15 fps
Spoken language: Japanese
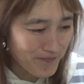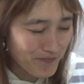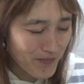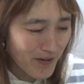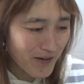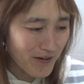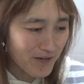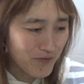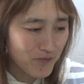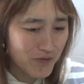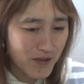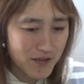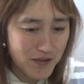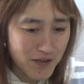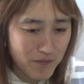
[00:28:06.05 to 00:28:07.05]
だからそん
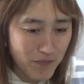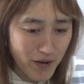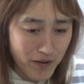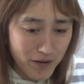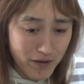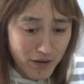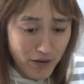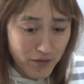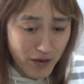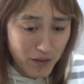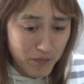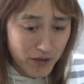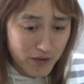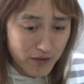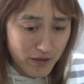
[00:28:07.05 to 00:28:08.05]
なにね、前、あの
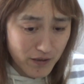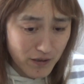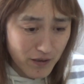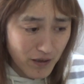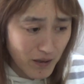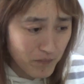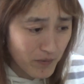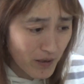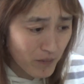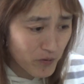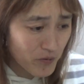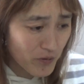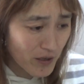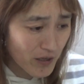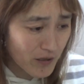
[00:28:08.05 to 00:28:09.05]
髪型髪、
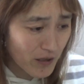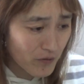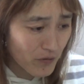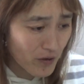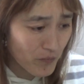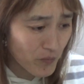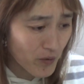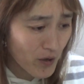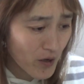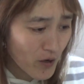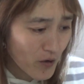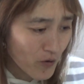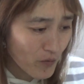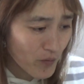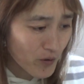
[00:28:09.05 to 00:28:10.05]
髪の毛減ったとか、
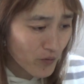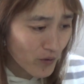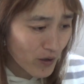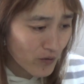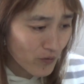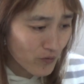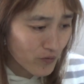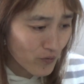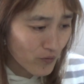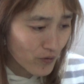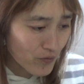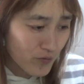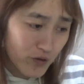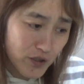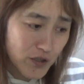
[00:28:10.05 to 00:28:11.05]
コメント書いてる人おる
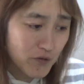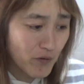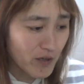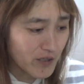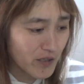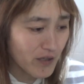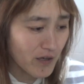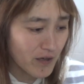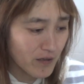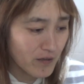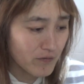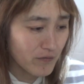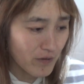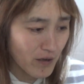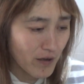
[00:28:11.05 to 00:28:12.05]
けど、好きにはしてない
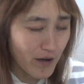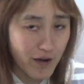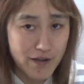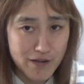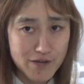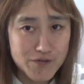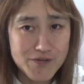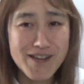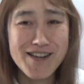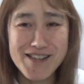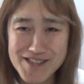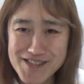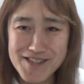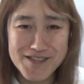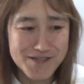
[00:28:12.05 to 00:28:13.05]
ですね。はい。そんな
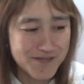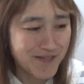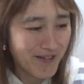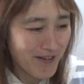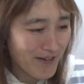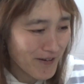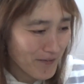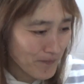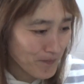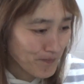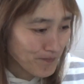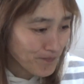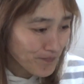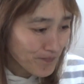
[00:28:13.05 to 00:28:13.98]
感じです。うん。